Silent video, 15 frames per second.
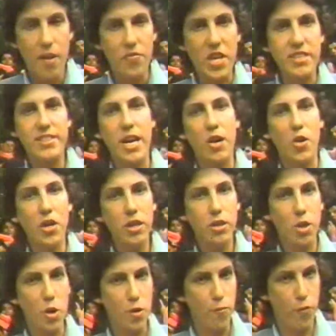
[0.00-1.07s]
Desde
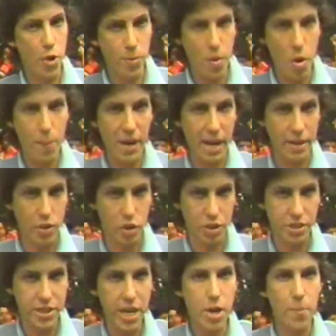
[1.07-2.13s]
Corinto informó para el
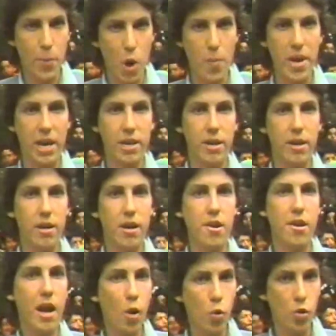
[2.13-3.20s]
noticiero Promec
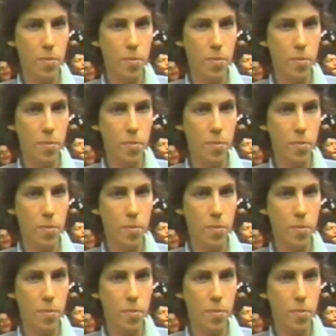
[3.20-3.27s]
Raúl